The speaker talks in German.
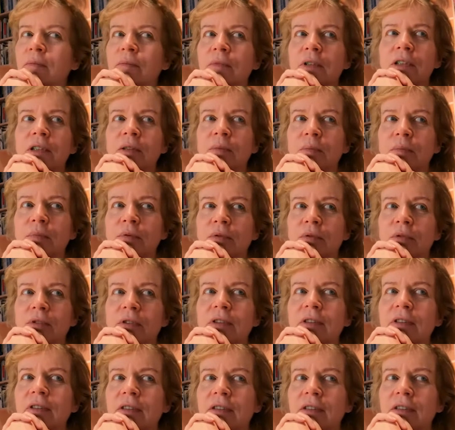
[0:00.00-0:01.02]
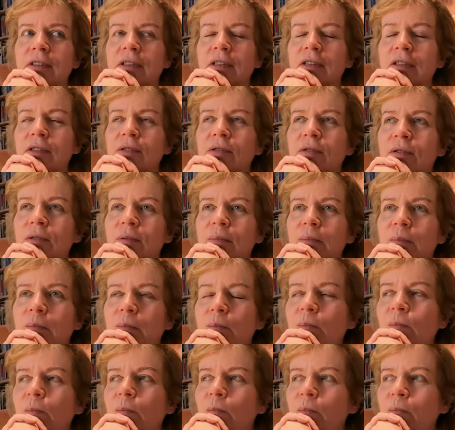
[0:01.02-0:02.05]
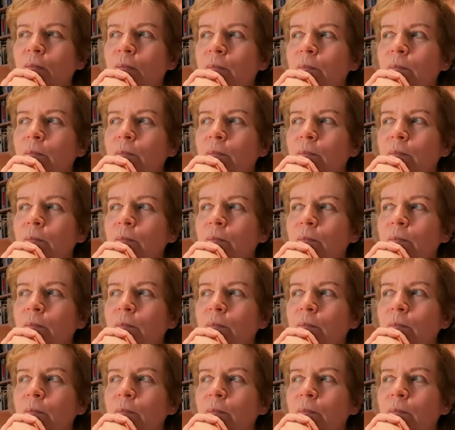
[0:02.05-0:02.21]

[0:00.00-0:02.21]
mit dem Boot, ne? Da das ist so. das Beste.